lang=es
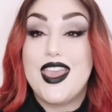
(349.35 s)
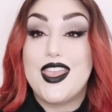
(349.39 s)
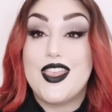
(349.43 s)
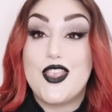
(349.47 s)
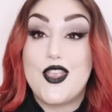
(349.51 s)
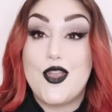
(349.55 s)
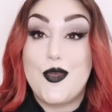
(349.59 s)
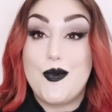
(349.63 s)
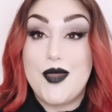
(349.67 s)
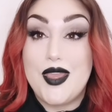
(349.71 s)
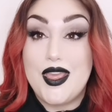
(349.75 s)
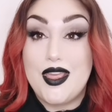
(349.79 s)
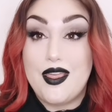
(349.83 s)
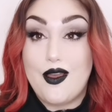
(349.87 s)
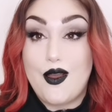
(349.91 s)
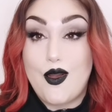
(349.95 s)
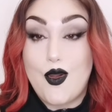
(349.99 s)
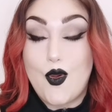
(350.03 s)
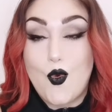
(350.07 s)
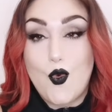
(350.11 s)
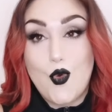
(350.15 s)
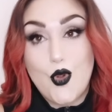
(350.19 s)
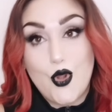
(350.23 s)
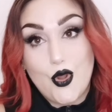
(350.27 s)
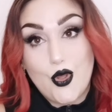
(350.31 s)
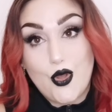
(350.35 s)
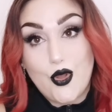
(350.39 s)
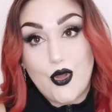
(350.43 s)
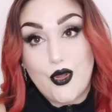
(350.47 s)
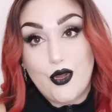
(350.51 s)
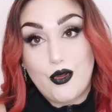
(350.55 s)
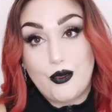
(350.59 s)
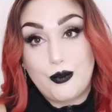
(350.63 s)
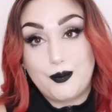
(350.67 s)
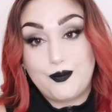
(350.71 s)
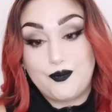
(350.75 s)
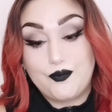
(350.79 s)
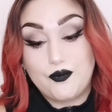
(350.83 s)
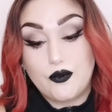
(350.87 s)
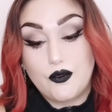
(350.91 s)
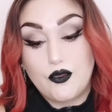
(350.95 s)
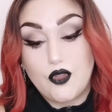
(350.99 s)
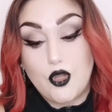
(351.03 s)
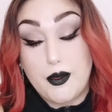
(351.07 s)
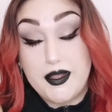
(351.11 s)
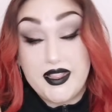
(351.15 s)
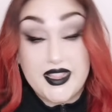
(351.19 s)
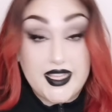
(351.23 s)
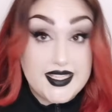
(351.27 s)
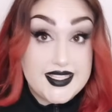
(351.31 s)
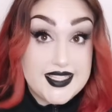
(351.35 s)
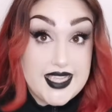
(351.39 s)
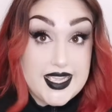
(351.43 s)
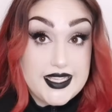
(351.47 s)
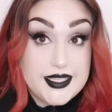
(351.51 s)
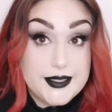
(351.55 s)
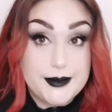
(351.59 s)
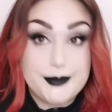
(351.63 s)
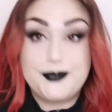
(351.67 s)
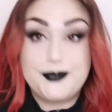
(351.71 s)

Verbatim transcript: Yo mido 1,96,